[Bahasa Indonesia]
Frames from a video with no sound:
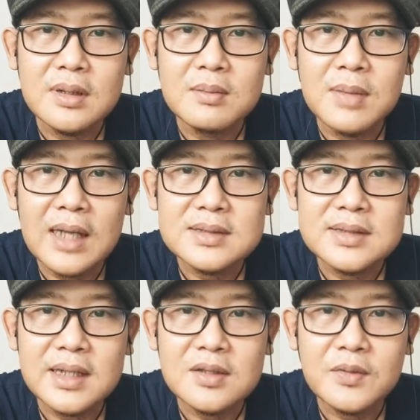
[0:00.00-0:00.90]
Mbak
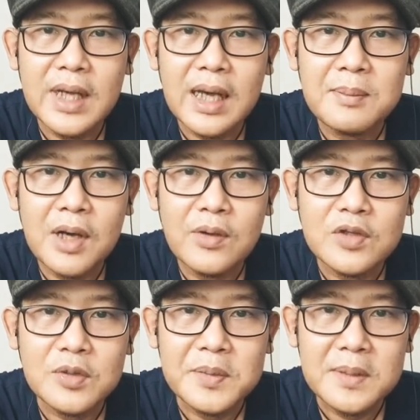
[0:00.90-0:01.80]
chat WA mau
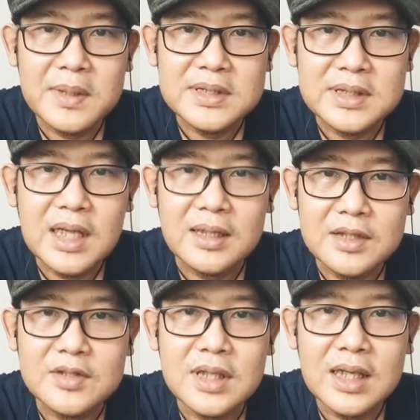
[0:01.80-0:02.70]
ikut pemilihan basic ya
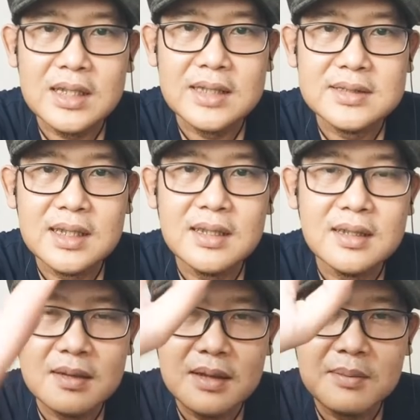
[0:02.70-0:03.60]
gitu caranya guys ya
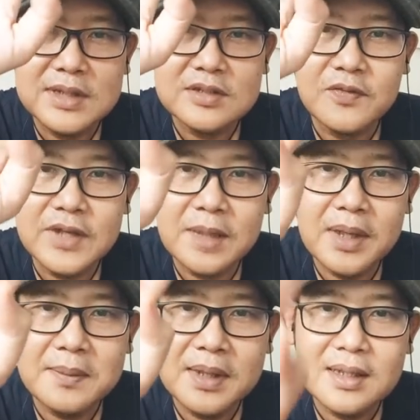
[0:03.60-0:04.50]
Mas Taufik apa
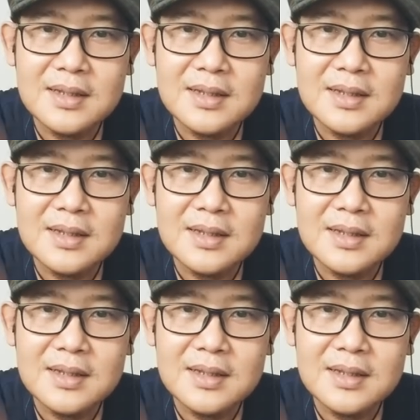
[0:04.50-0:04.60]
kabar